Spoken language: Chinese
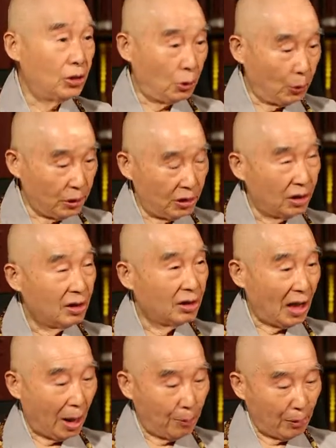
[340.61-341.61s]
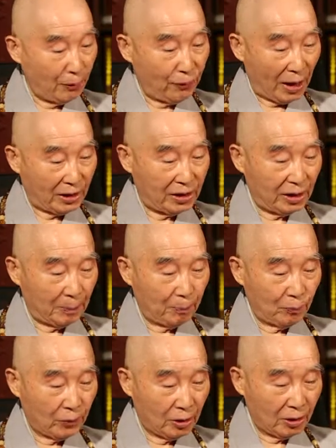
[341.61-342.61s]
所以他们发现，
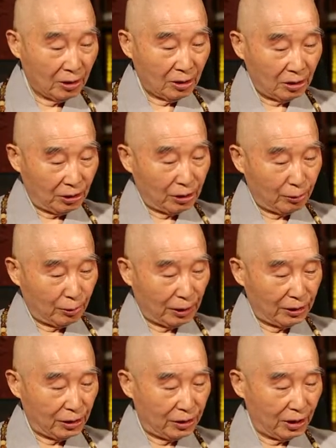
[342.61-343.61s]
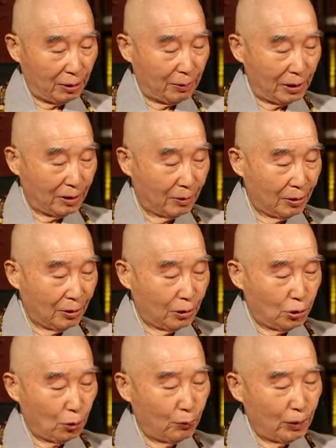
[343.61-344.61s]
得出来的结论，
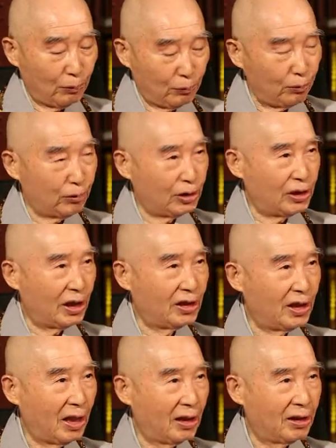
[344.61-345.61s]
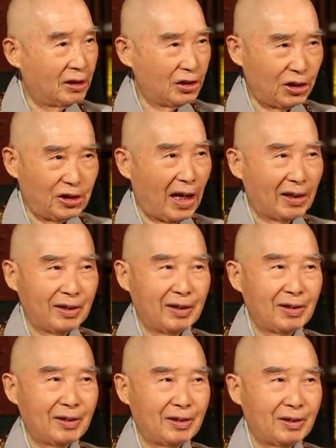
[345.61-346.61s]
所谓物质现象是假
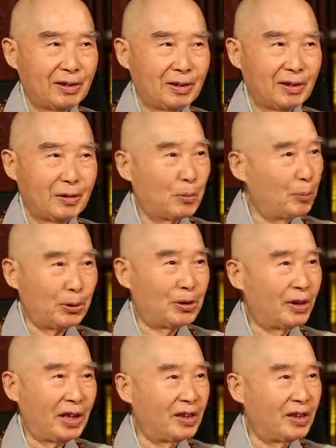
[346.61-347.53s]
的，不